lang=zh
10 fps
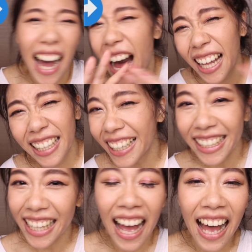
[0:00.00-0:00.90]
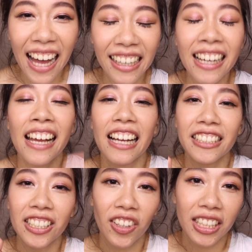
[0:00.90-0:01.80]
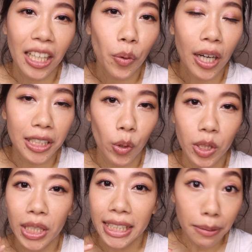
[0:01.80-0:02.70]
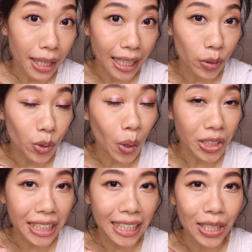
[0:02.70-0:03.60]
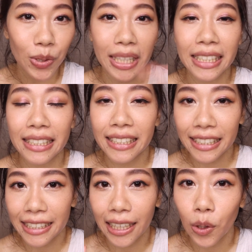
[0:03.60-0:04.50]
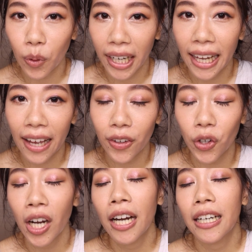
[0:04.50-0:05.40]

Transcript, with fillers: 啊铃铛，按下小铃铛的话，只要我上传新片，它就通知你。所以请记得回来哦。